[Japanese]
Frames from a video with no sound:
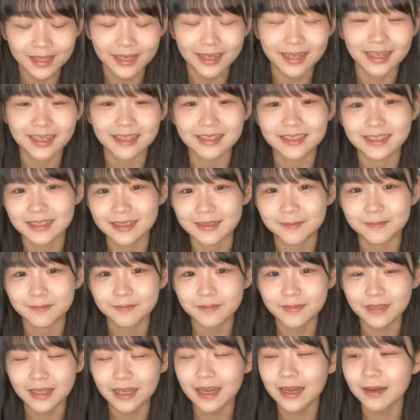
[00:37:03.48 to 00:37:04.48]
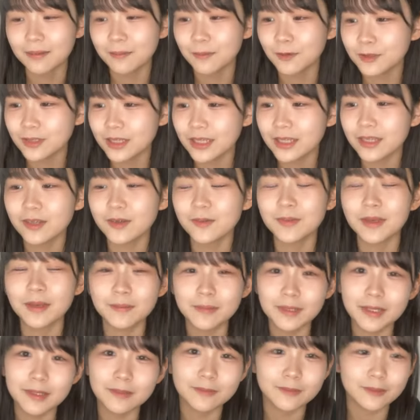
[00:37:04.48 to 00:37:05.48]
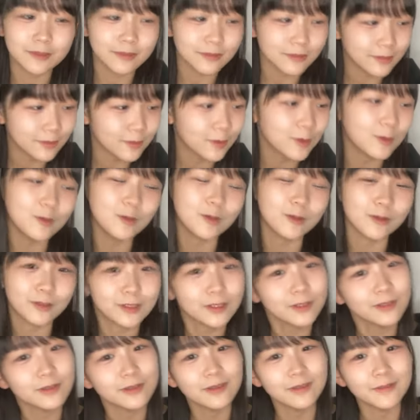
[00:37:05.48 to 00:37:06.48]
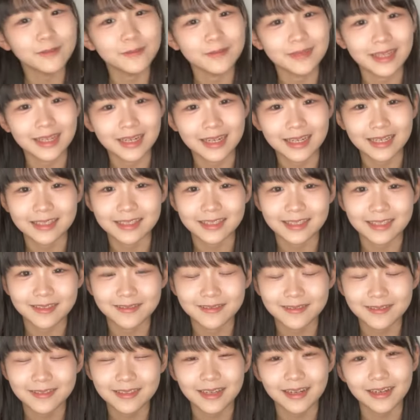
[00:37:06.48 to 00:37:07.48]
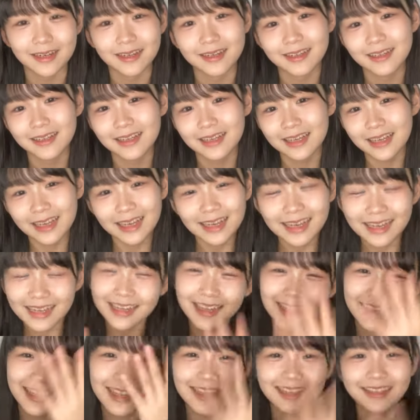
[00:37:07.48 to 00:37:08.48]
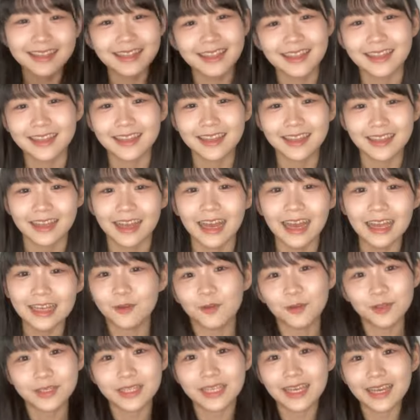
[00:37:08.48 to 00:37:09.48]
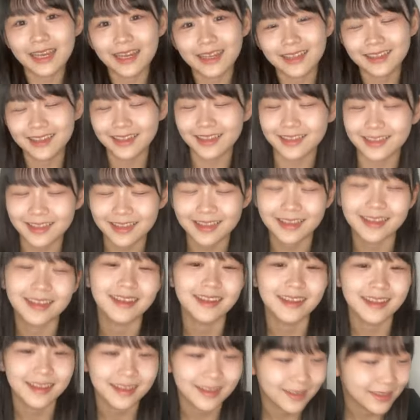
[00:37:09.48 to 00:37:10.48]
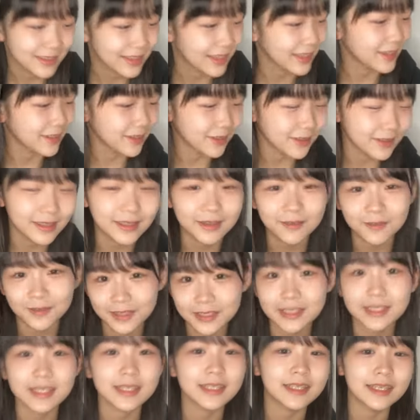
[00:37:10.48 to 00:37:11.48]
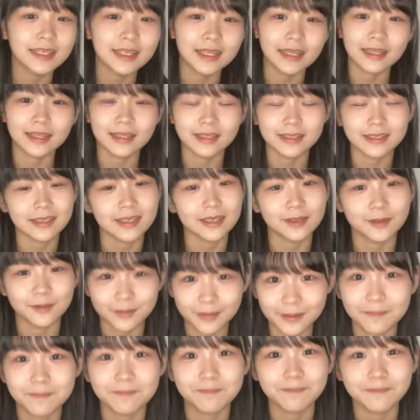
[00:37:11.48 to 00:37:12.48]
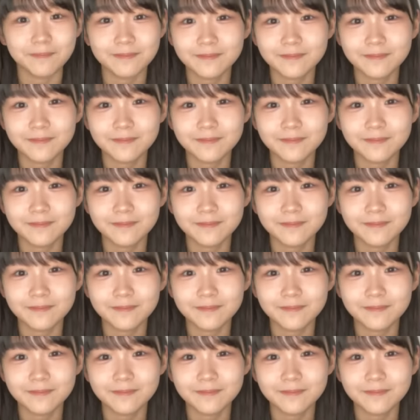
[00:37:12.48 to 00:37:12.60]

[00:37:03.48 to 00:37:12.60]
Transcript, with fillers: たいな感じで「ああもう出るよみやびむ54」みたいな感じでしたら「ああって言って「はい OK!」って言って結局ね忘れてたんですけどね